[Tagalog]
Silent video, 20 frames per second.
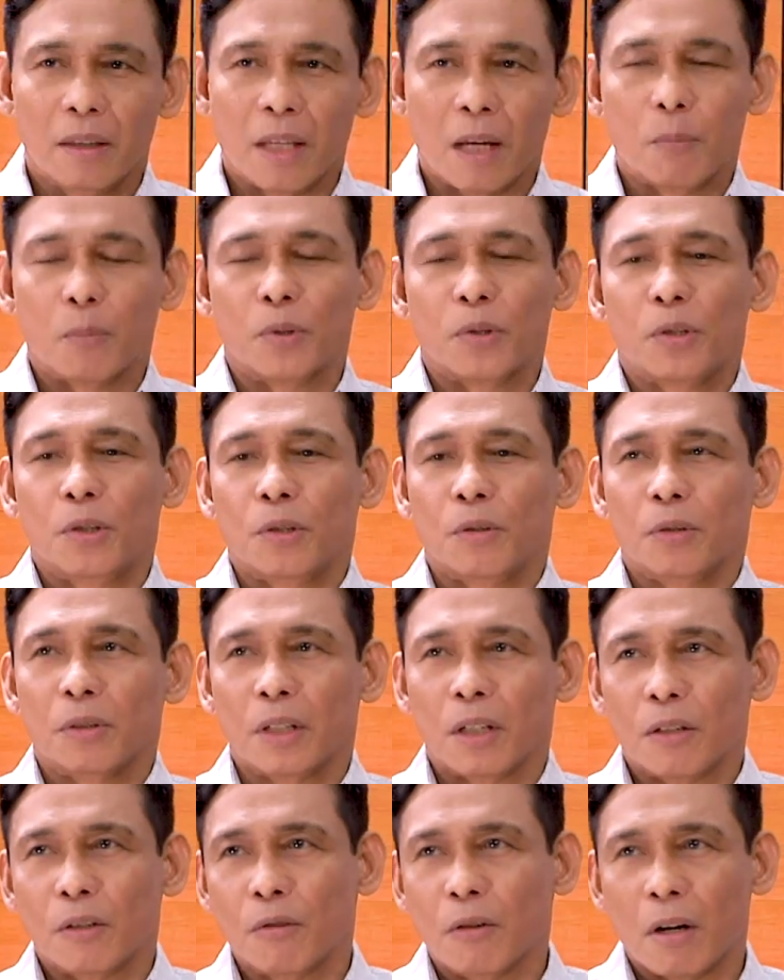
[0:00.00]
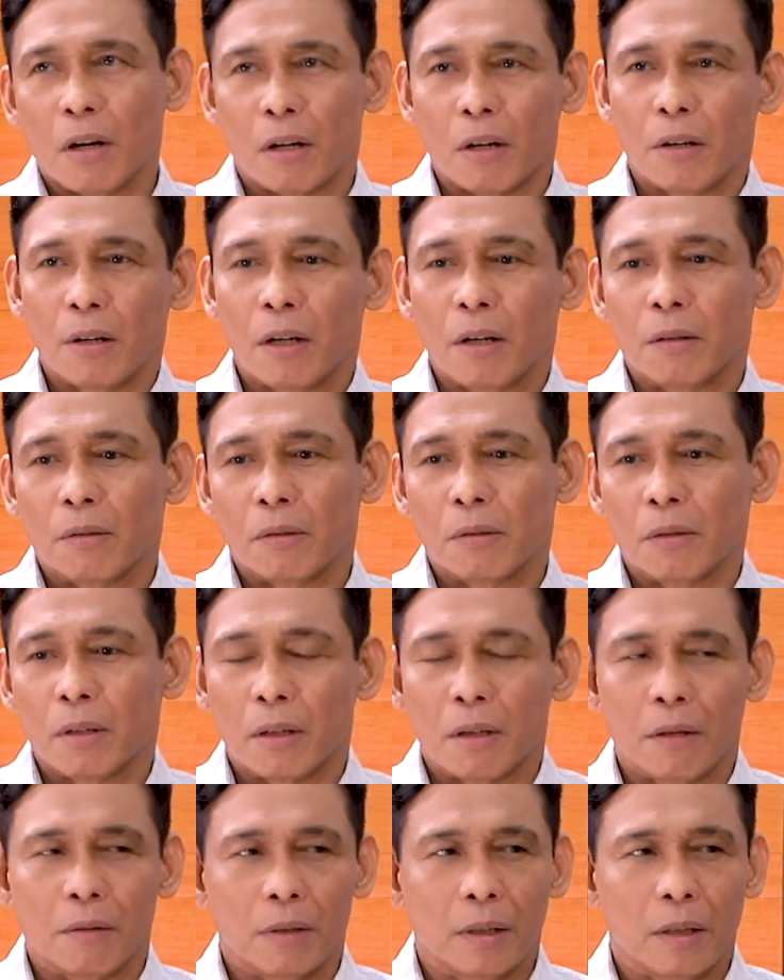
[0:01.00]
Tapos yung nag-go around ako
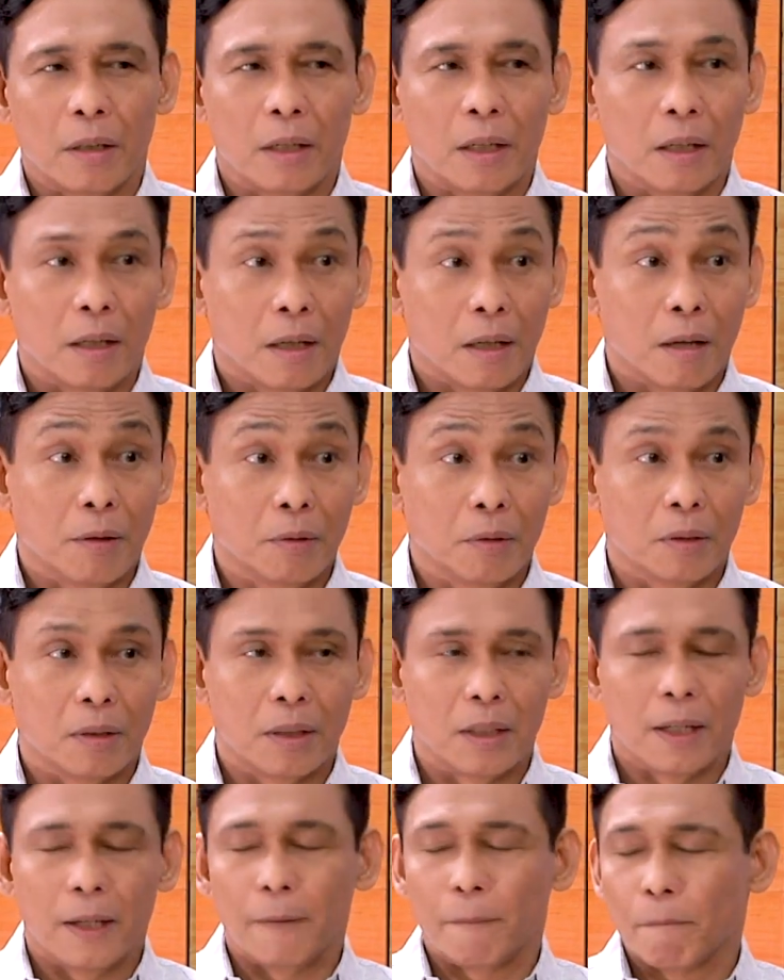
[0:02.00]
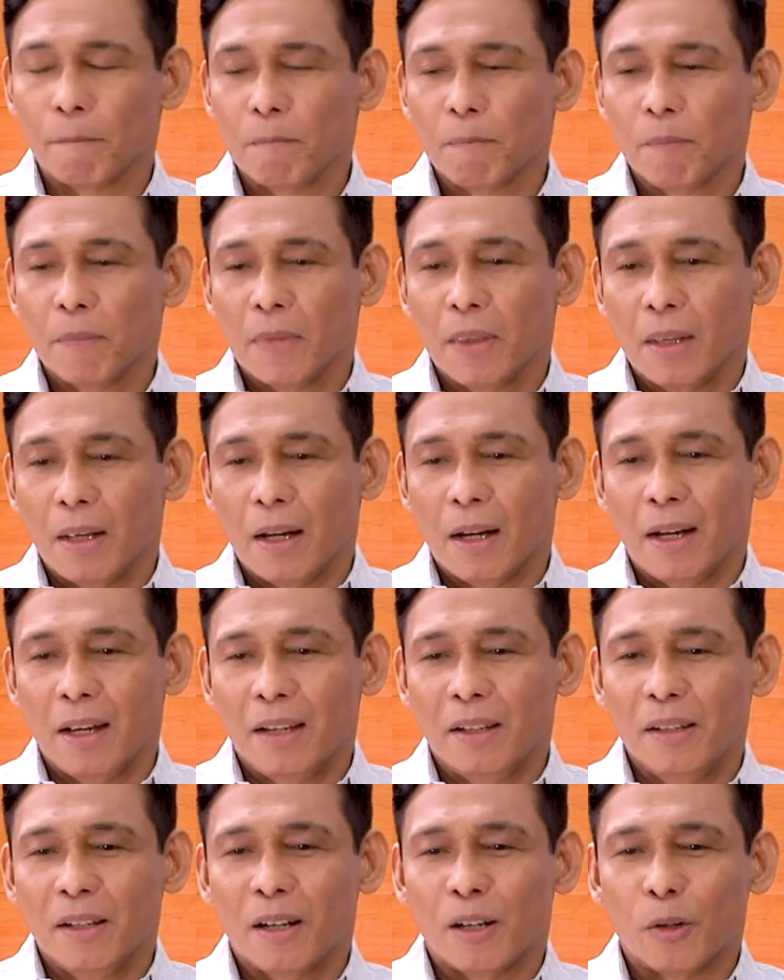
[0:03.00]
around the country
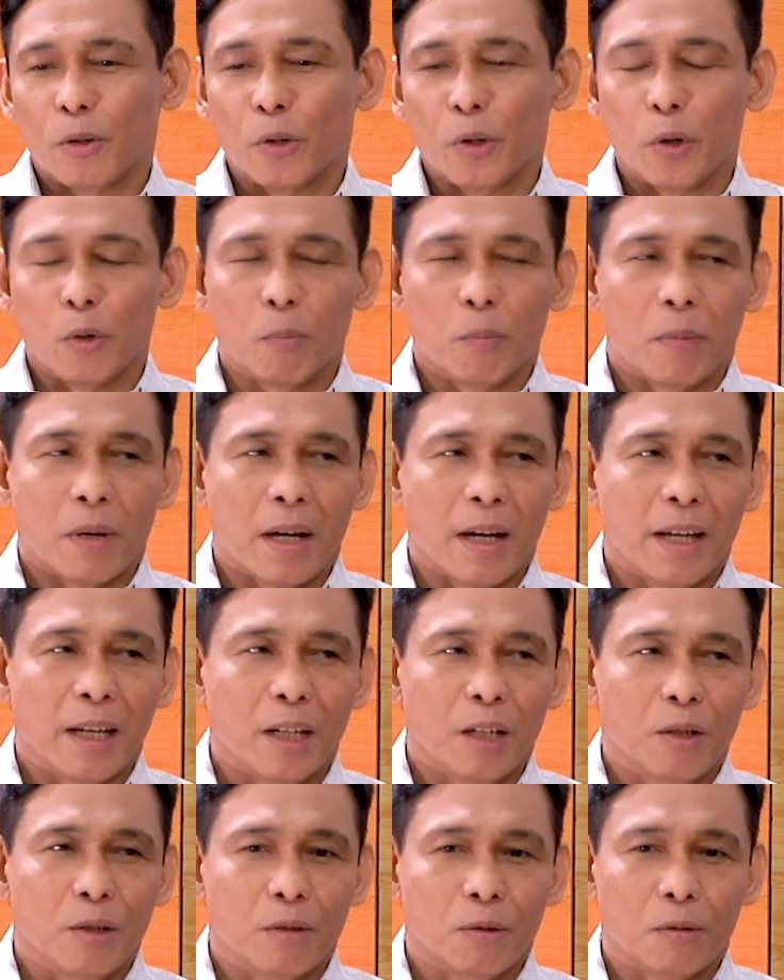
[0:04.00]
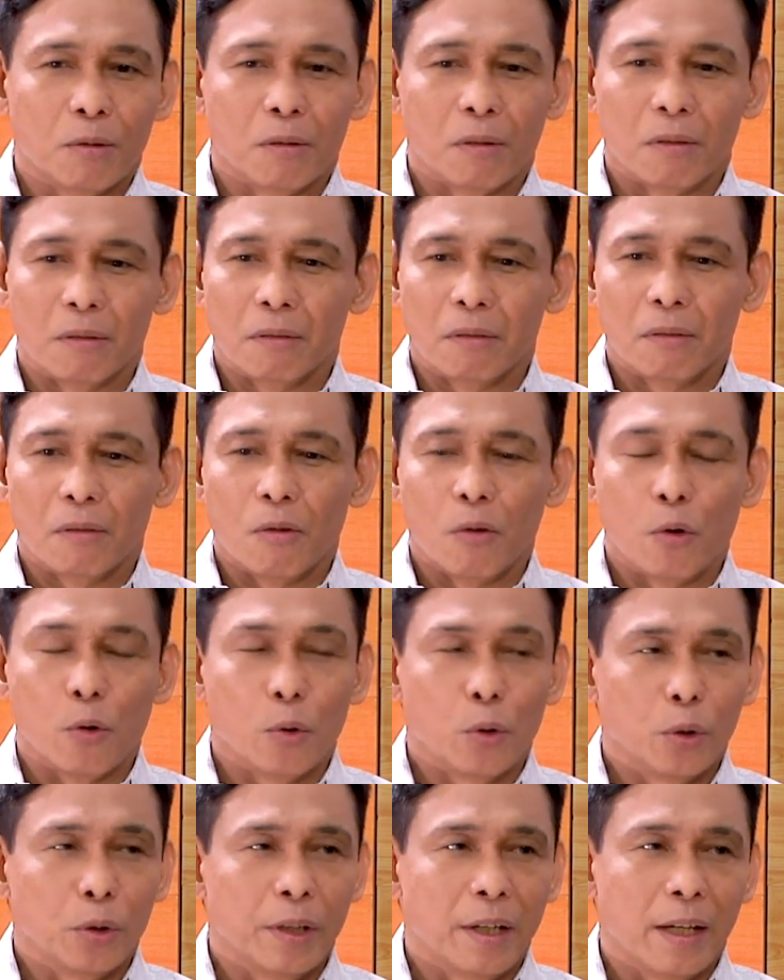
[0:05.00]
ay they are occupying yung
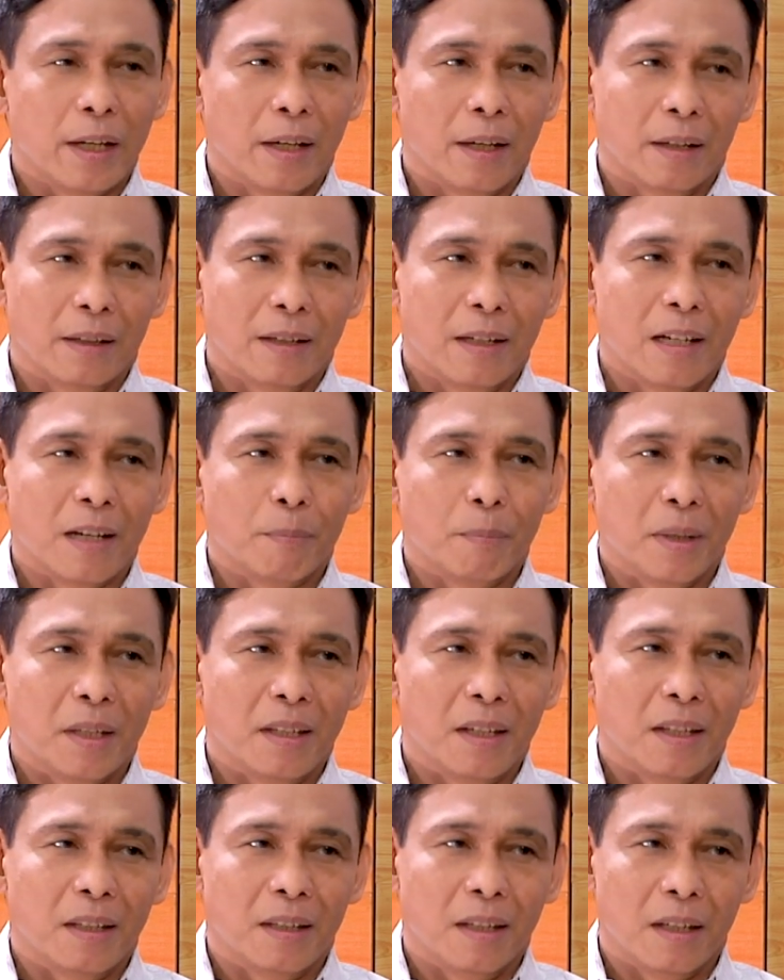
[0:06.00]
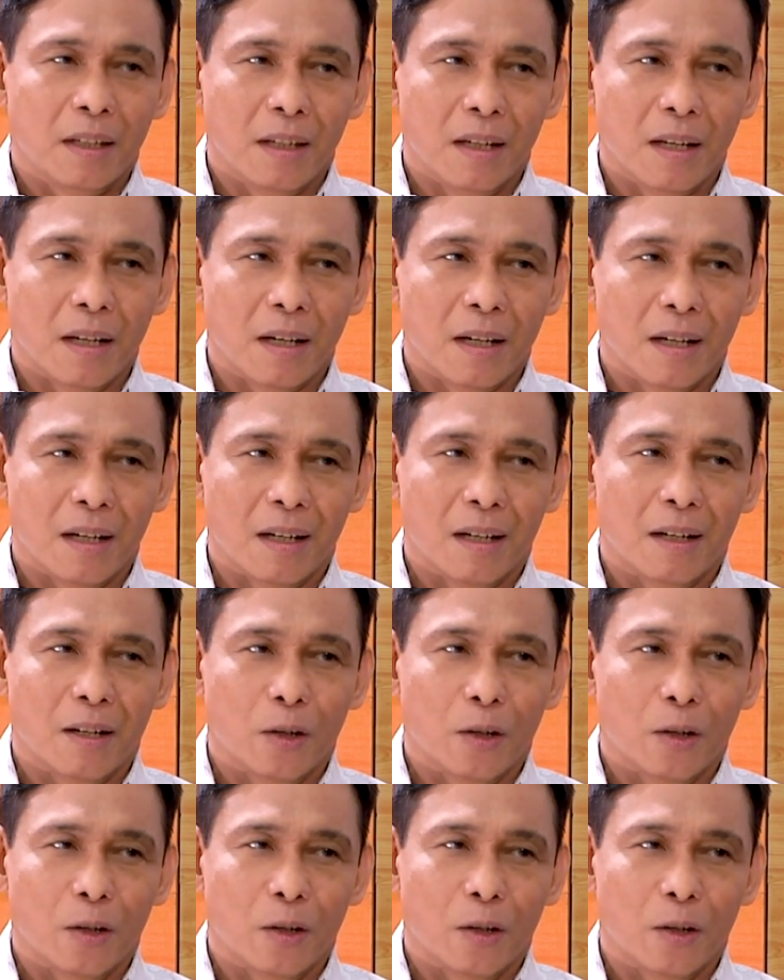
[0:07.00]
old and dilapidated uh,